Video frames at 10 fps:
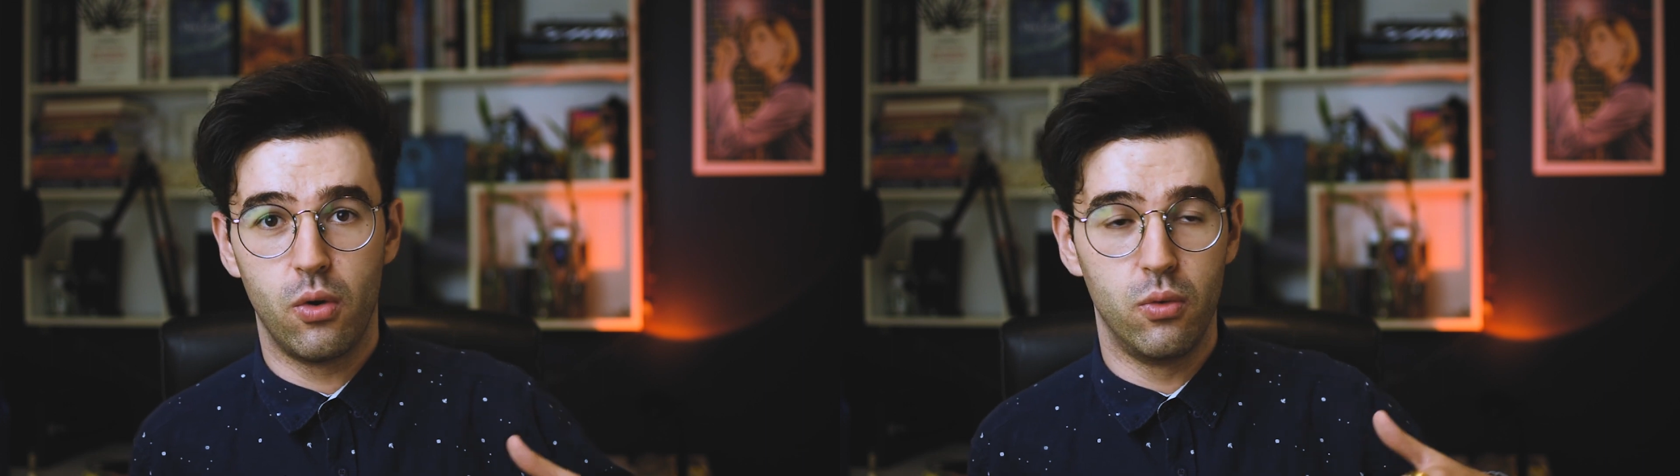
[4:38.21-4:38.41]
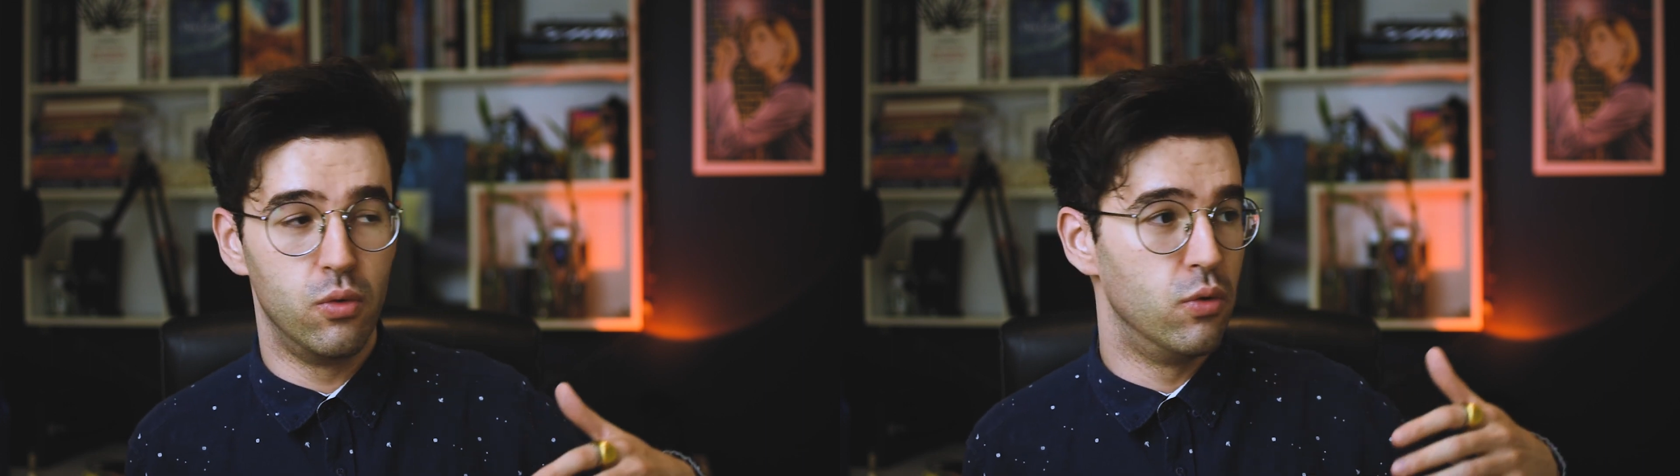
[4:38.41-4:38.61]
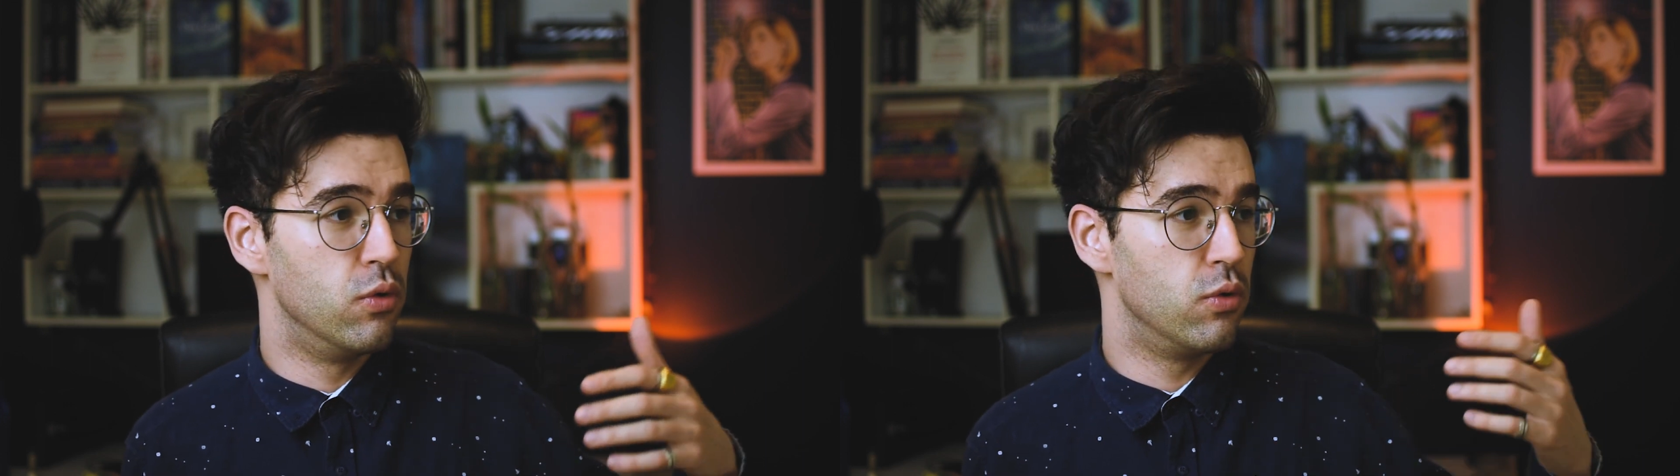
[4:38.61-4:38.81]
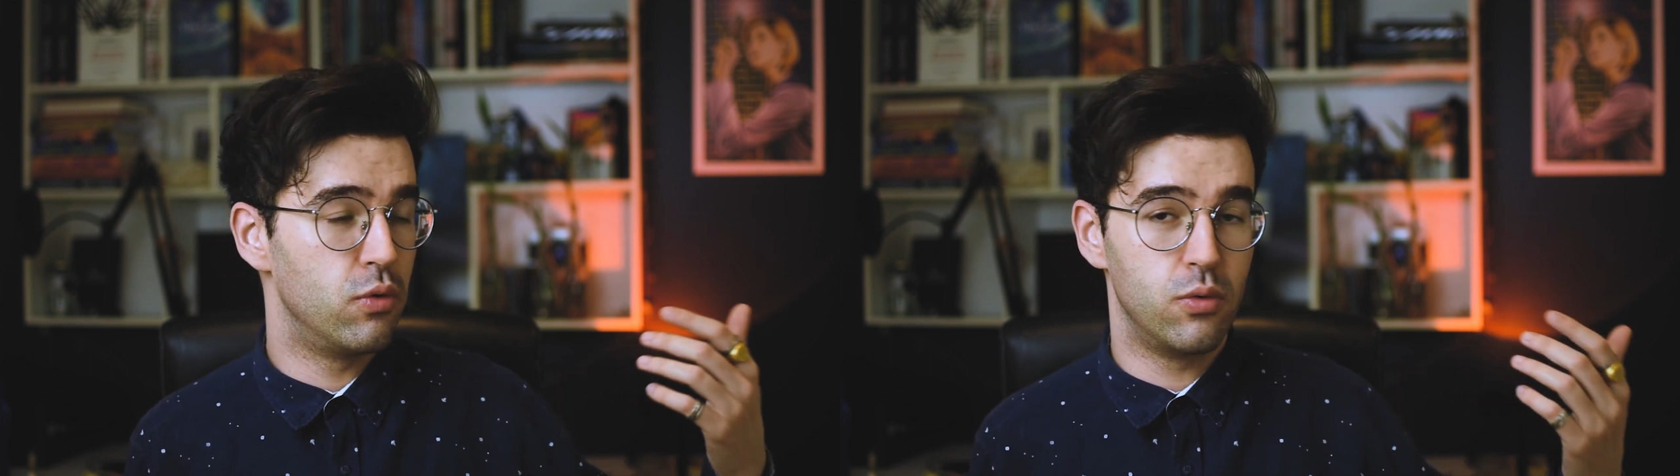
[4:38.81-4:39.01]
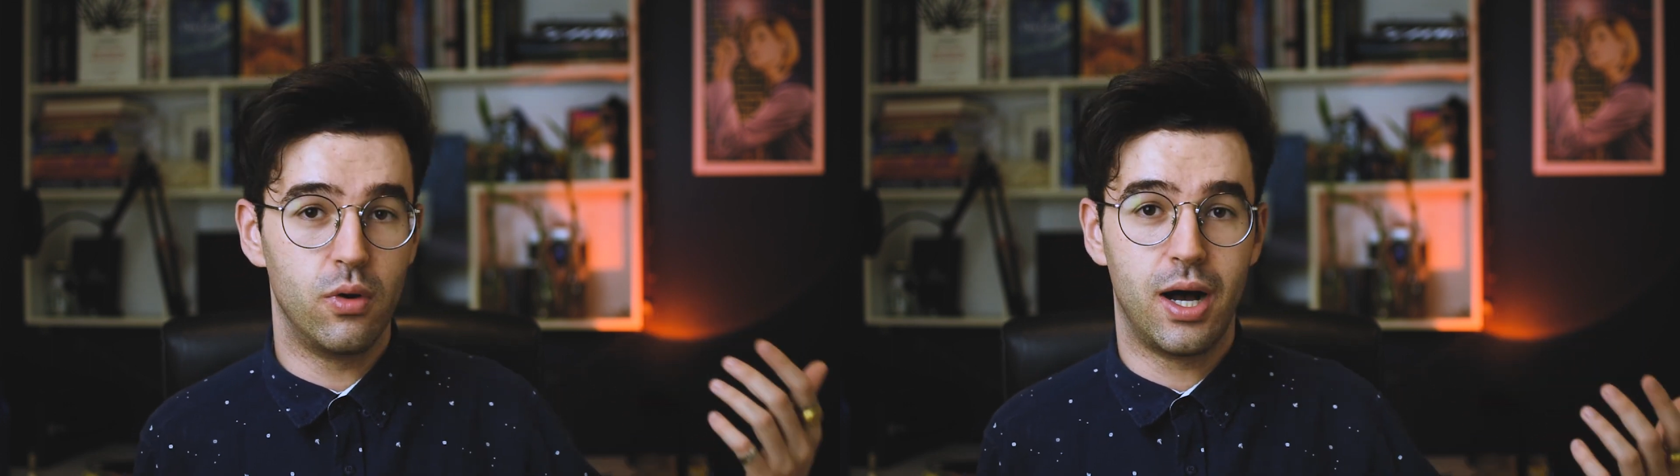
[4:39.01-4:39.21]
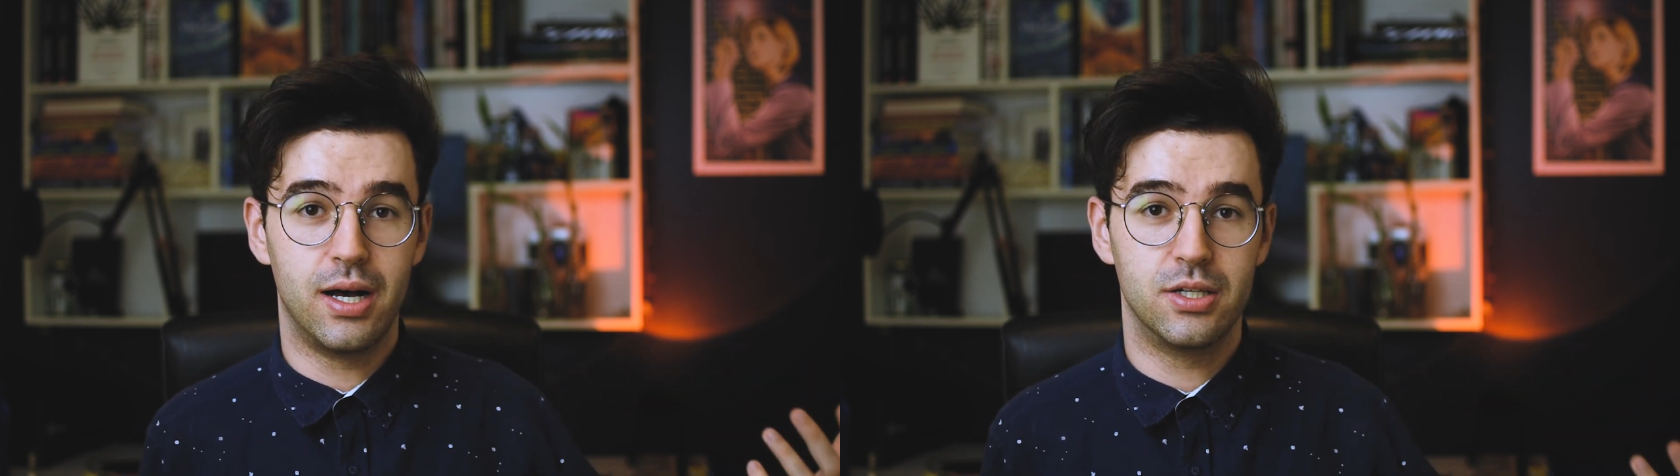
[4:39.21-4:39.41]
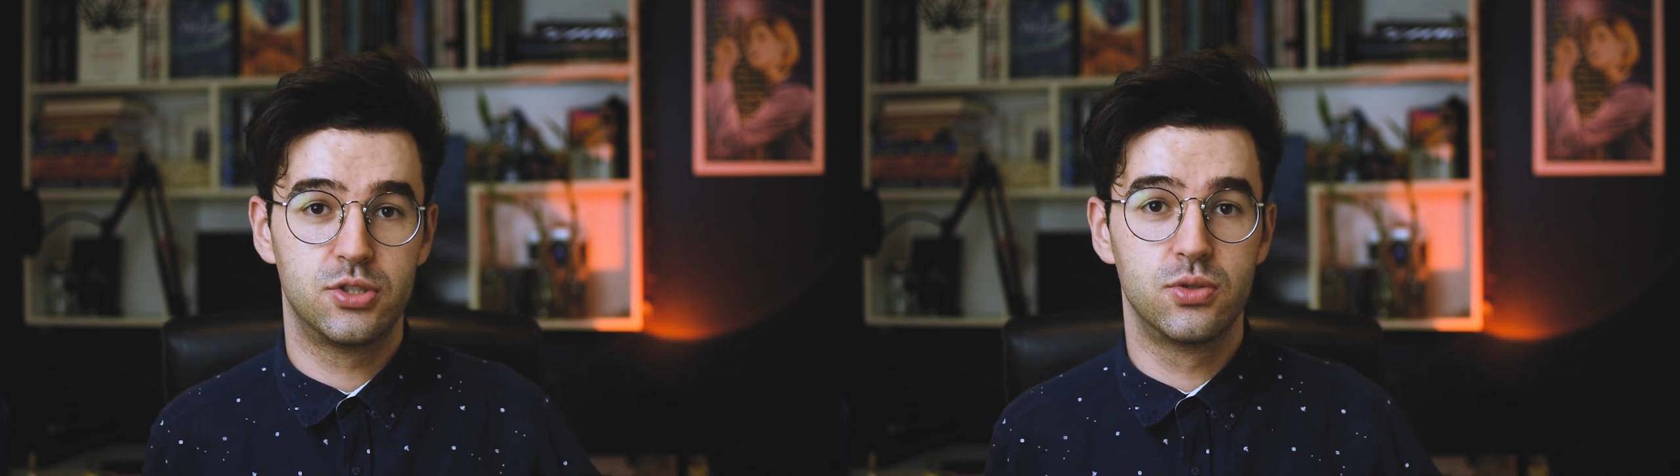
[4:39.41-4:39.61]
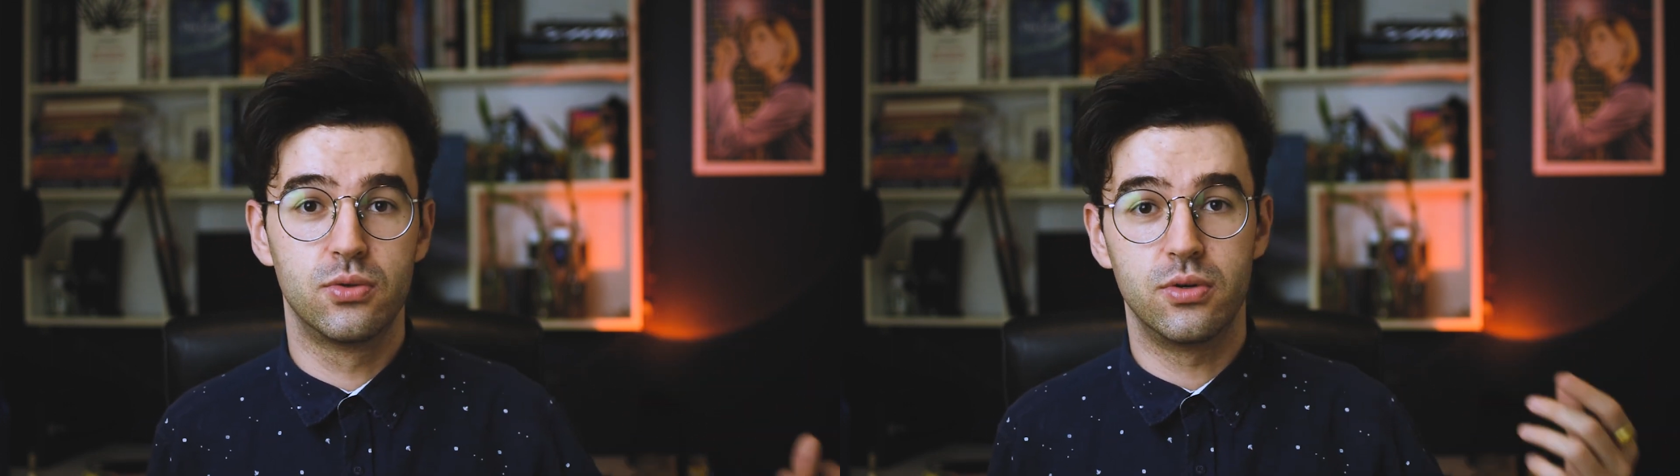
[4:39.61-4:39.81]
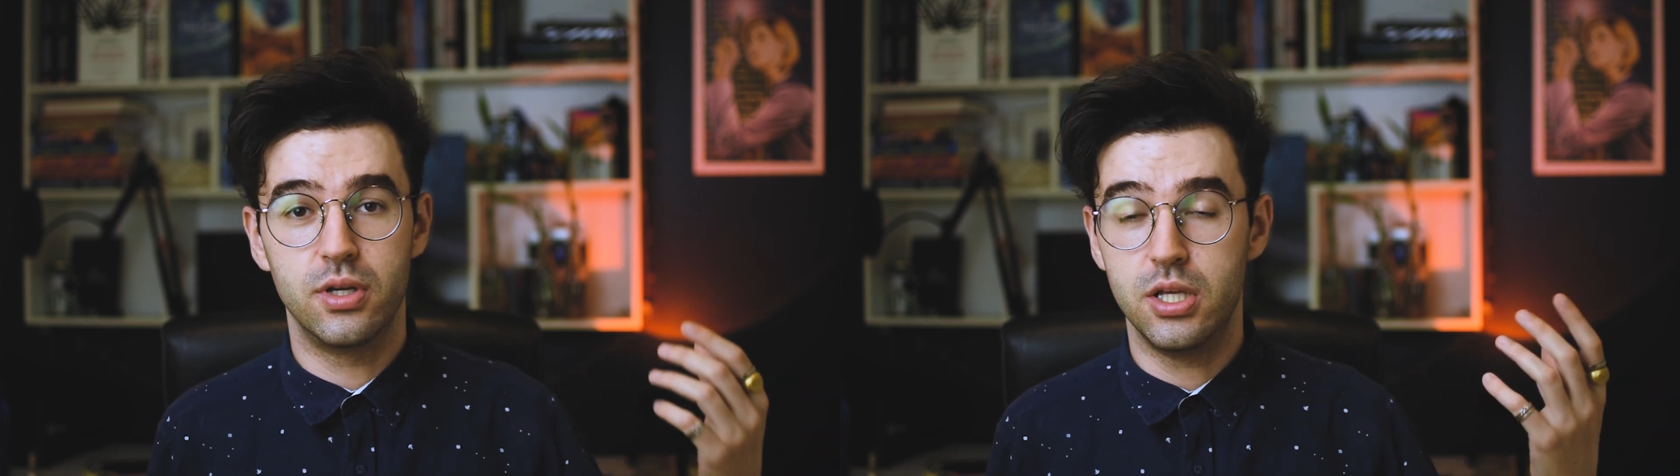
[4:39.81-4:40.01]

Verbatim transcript: o, a Azure